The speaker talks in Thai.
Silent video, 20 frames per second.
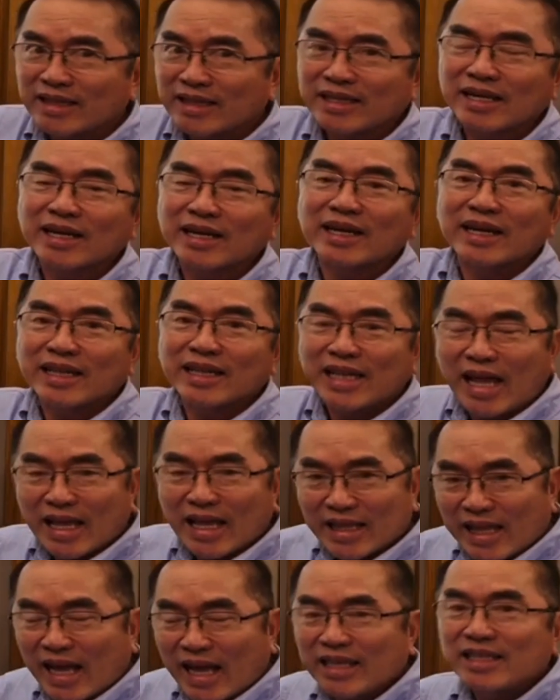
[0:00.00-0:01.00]
อและ
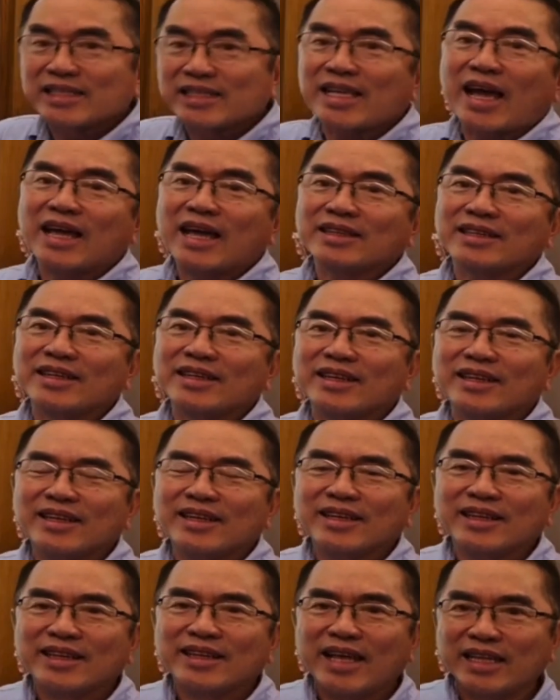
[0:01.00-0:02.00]
สายอีสาน
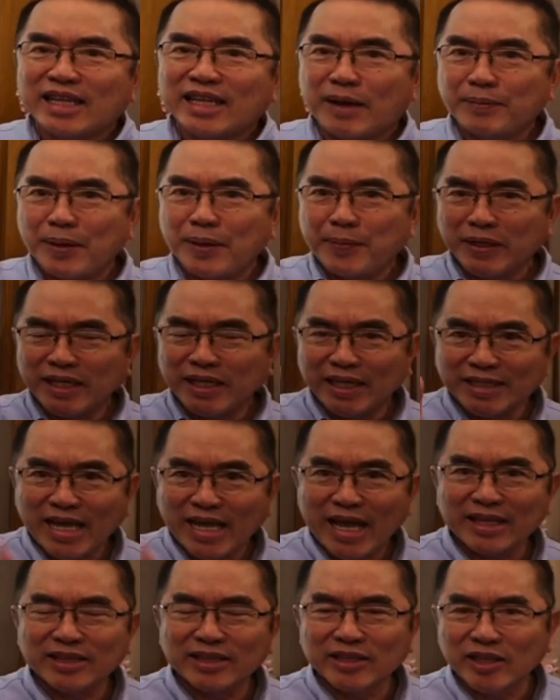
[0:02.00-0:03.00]
และทำให้ประเทศชา
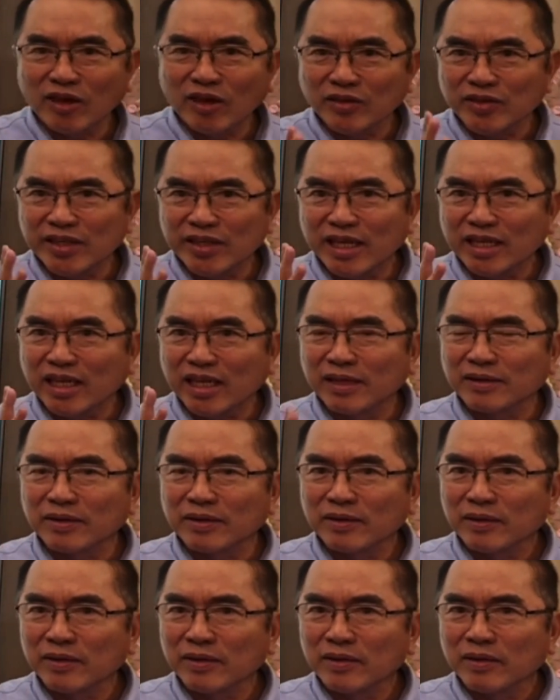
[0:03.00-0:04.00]
ติต้องเสียเงิน
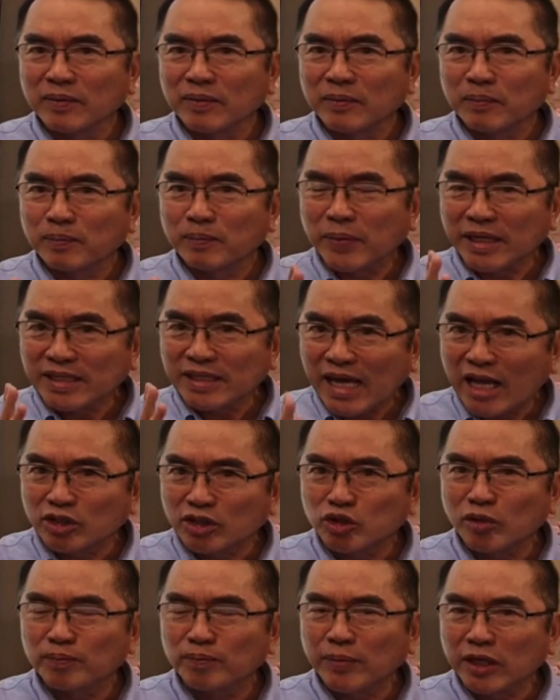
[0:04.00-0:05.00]
ประชาช
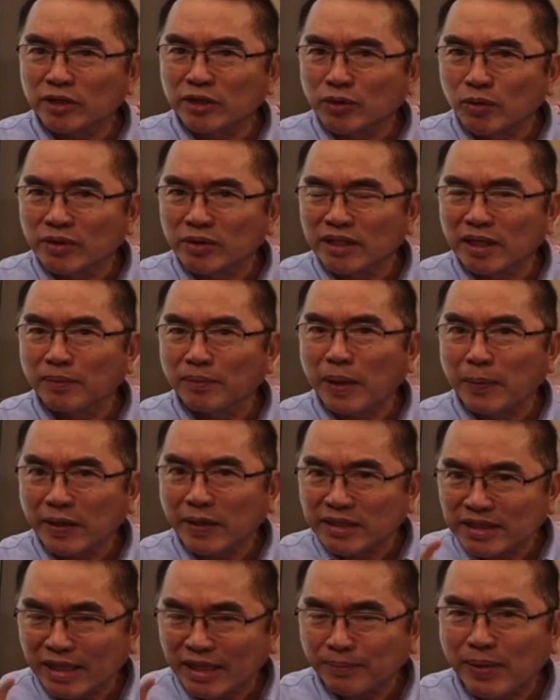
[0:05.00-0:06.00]
นไปสูงถึงประมาณ
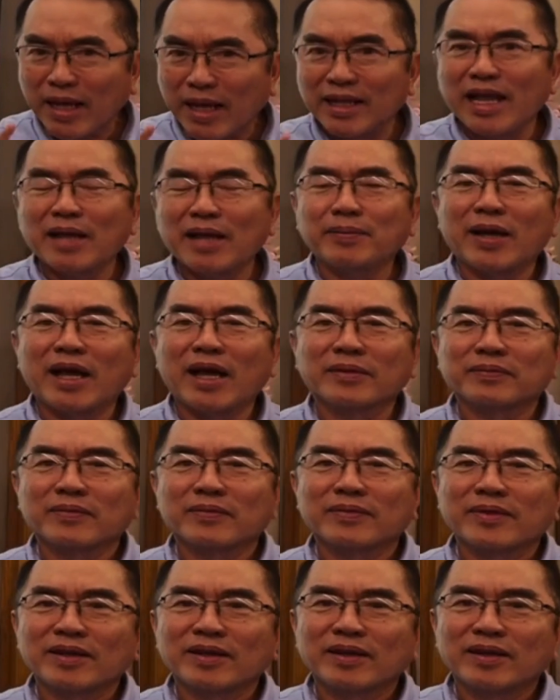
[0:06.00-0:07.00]
7,000 ล้านบาท
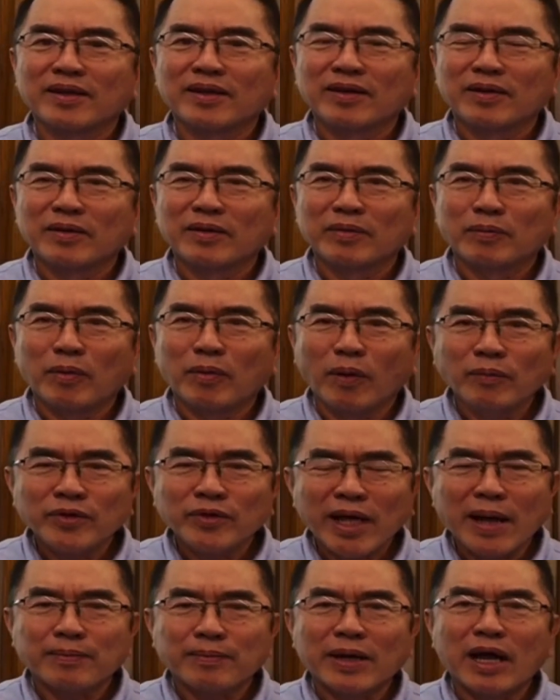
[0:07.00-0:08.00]
ผมท
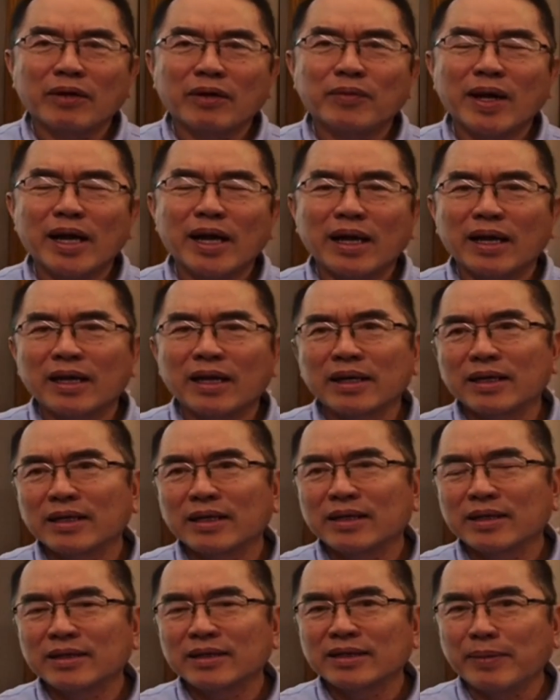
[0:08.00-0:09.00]
ราบข่าวว่า
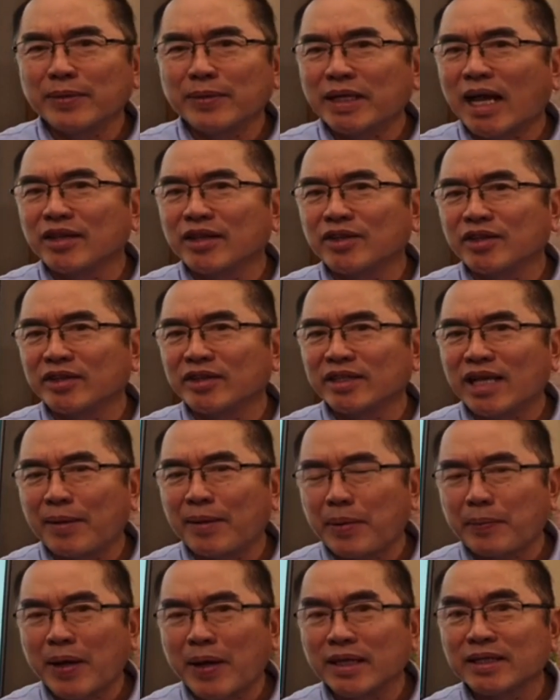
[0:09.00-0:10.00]
จะมีการเซ็นสัญญาป
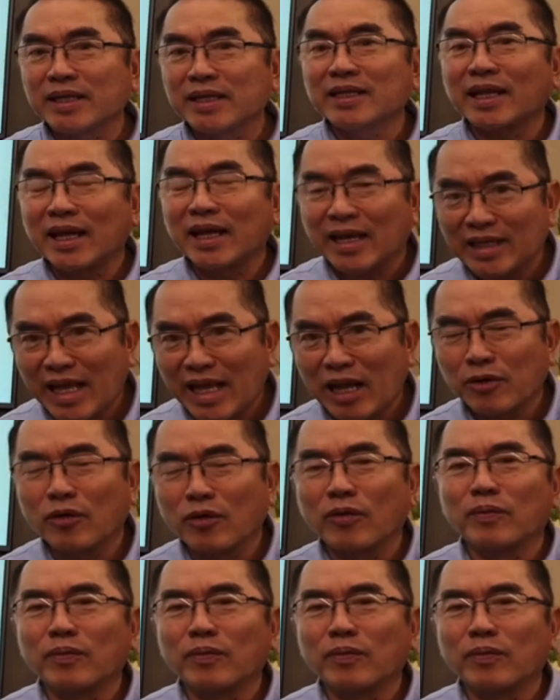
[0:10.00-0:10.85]
ระมาณเดือนกรกฎาคม